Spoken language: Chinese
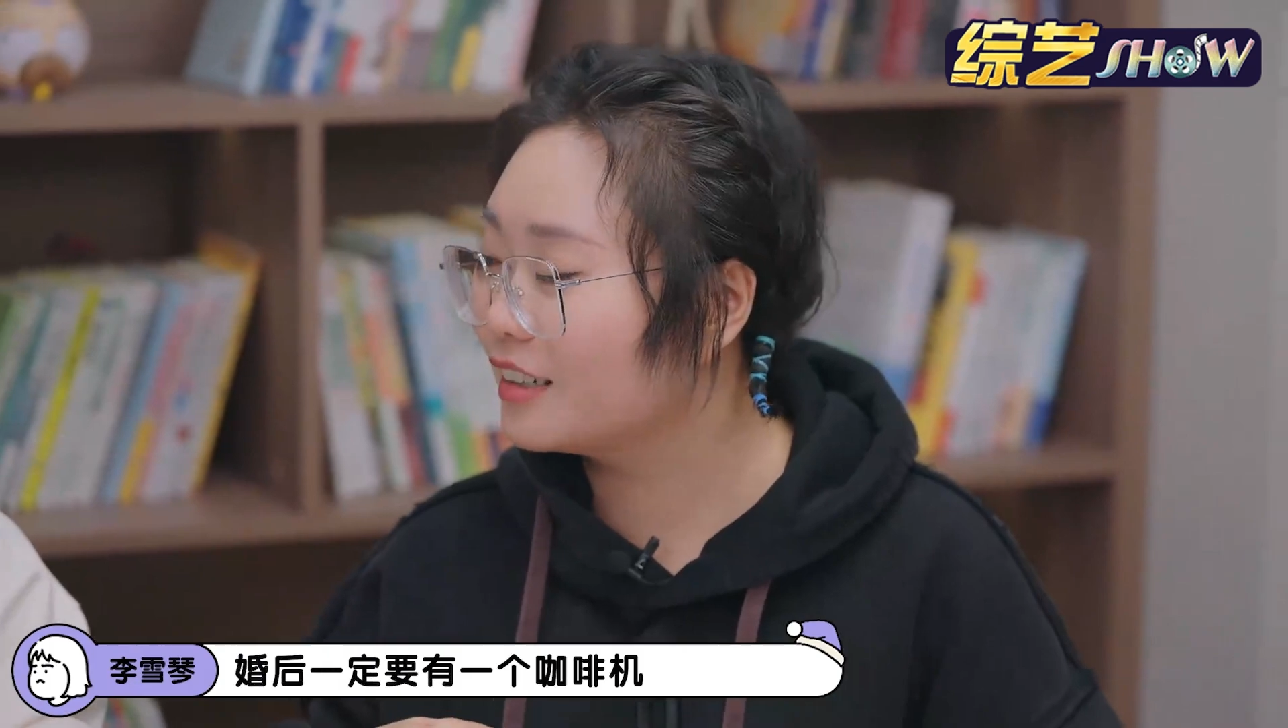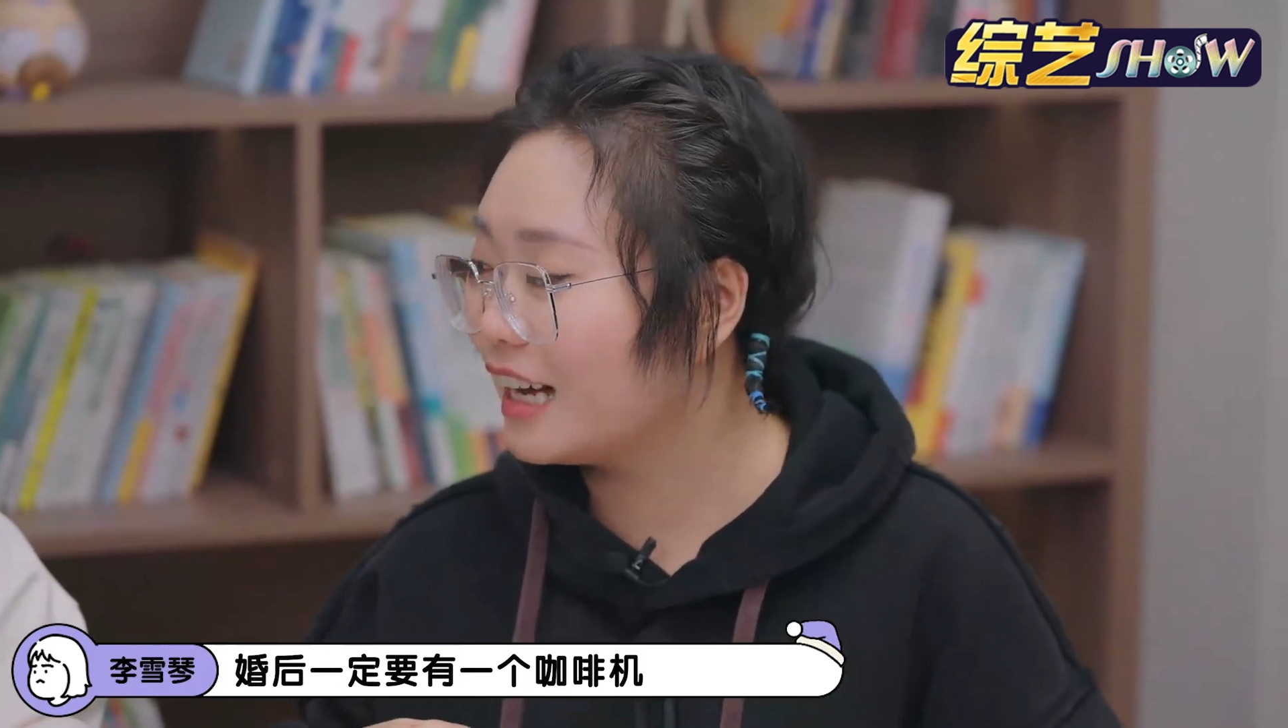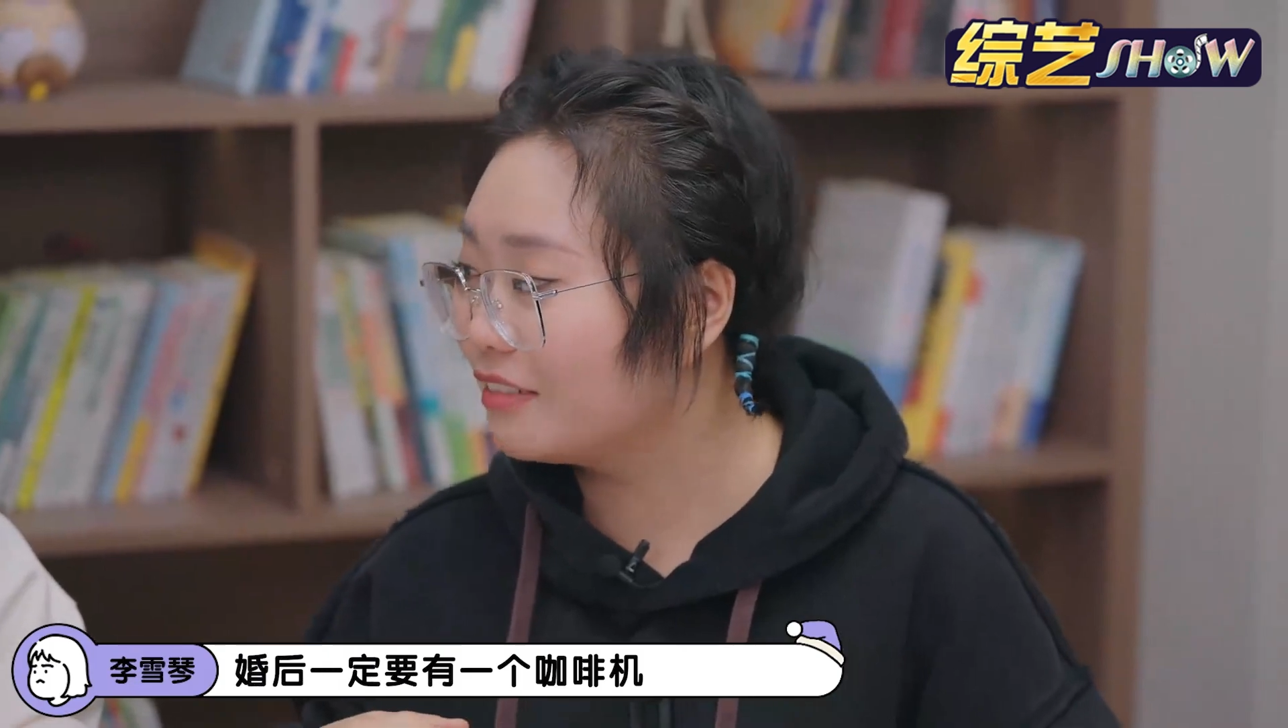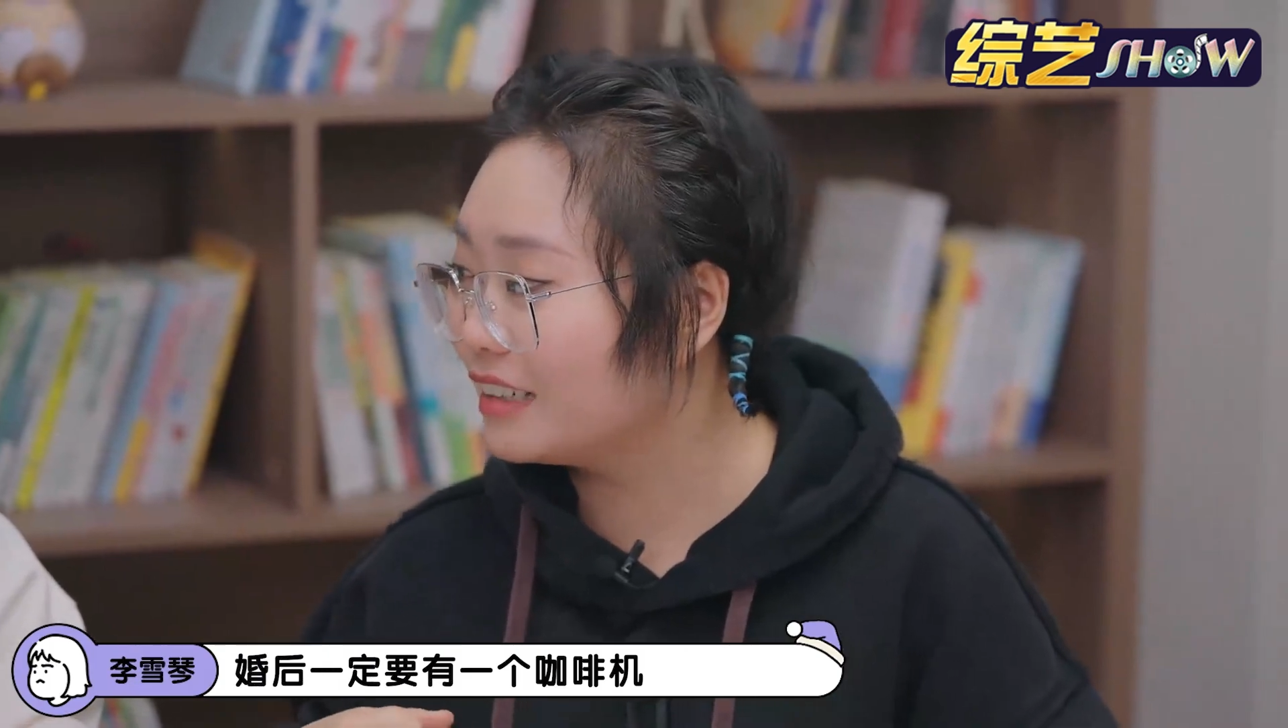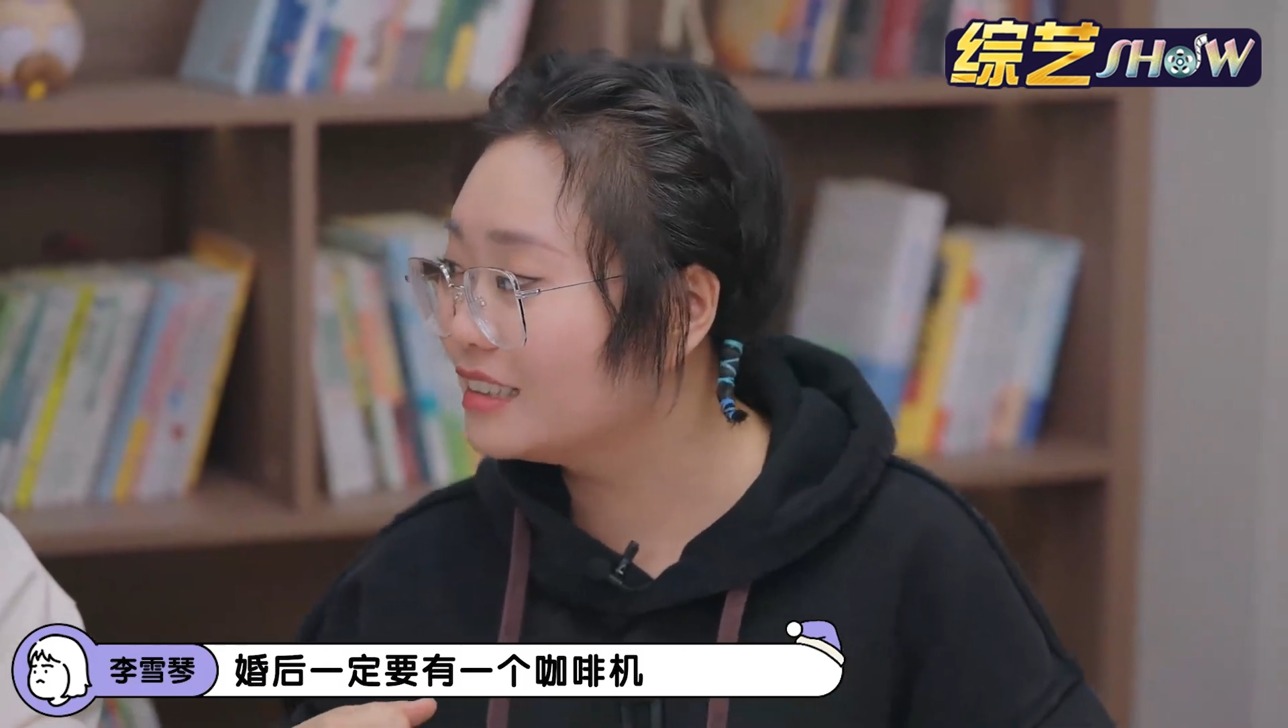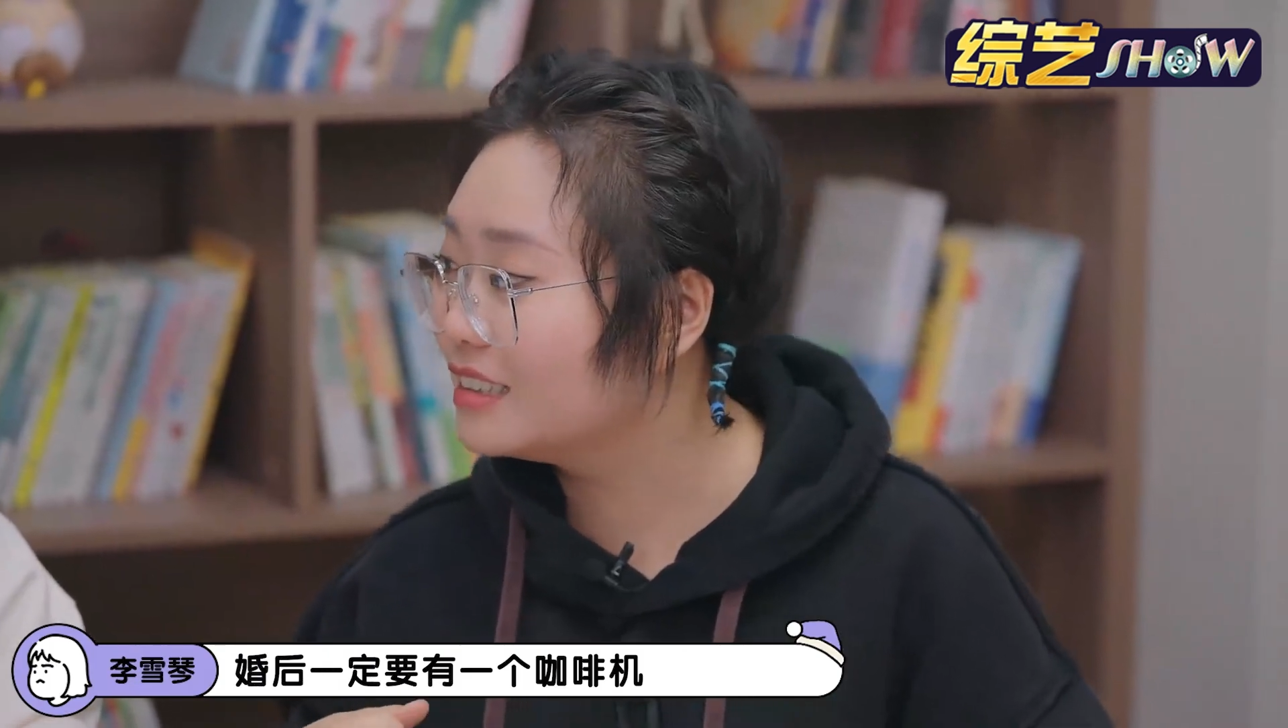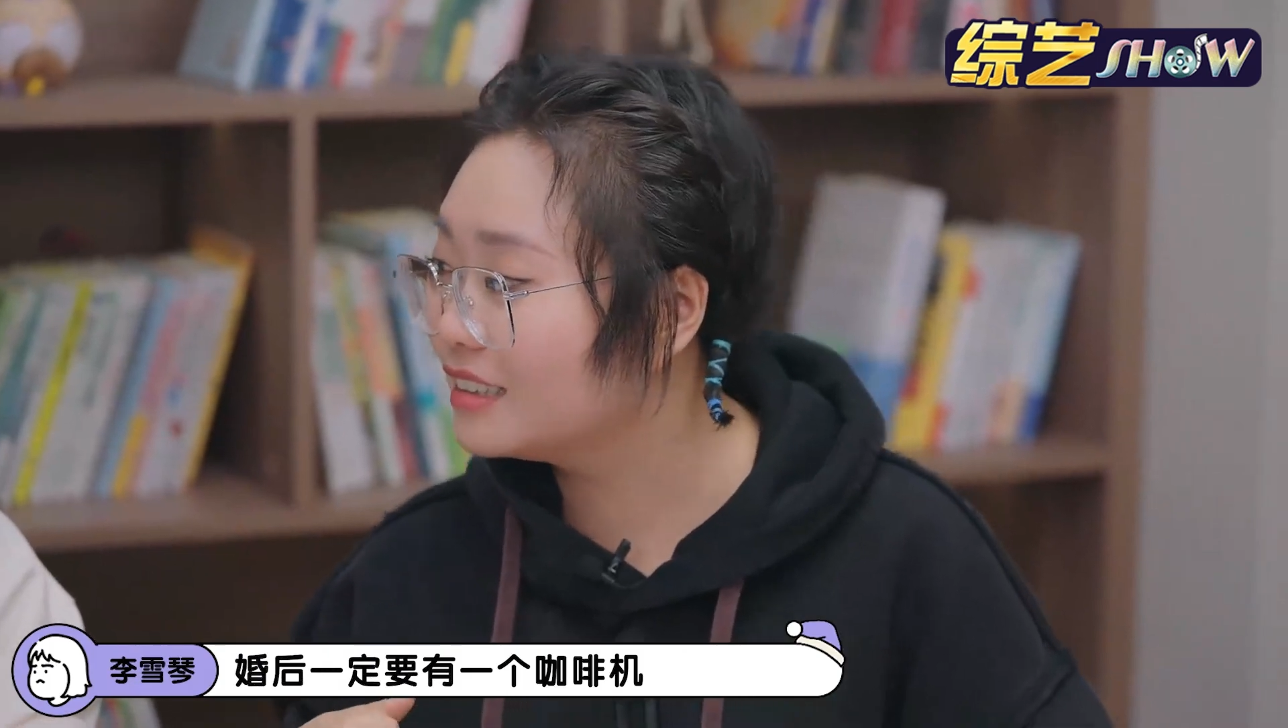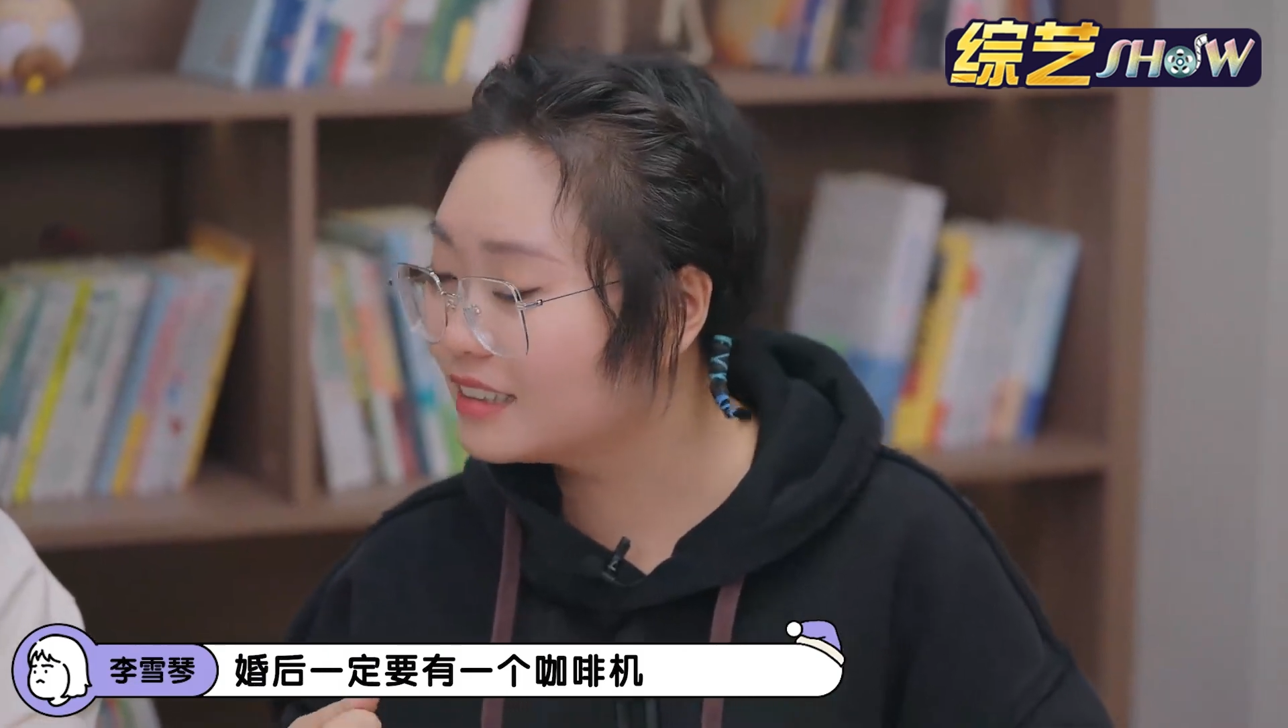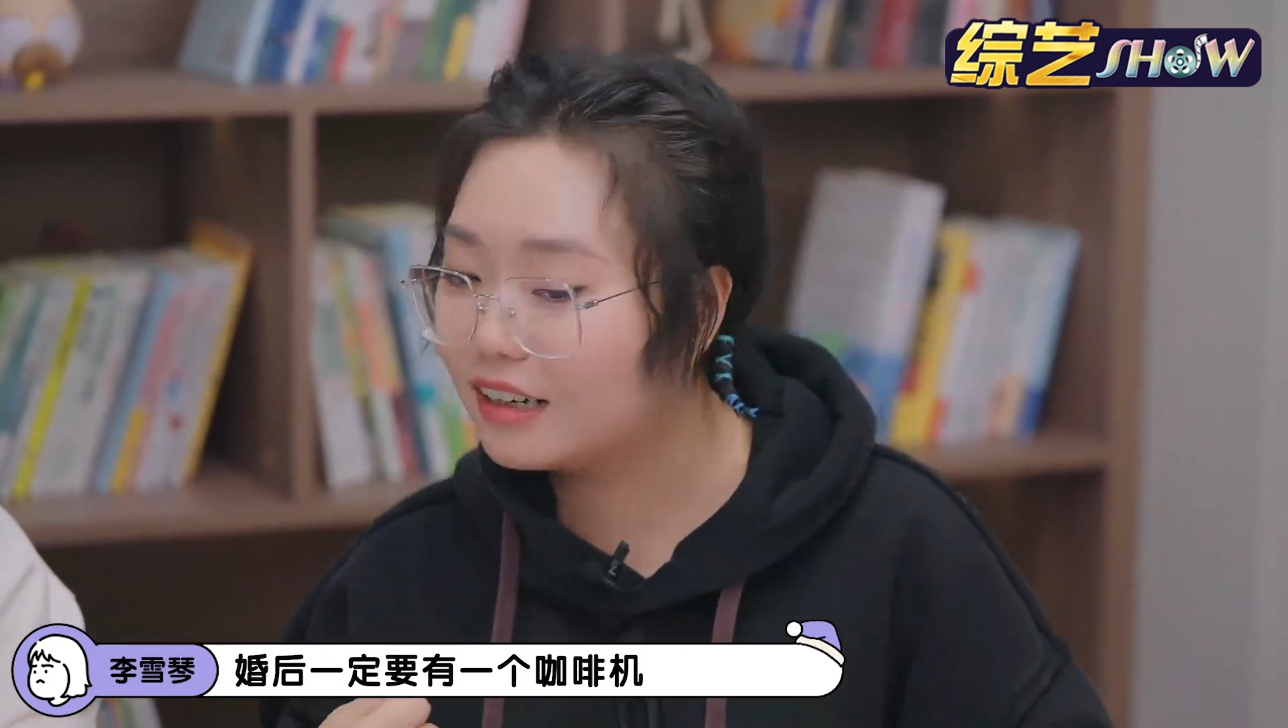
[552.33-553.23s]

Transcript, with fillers: 一个咖啡机，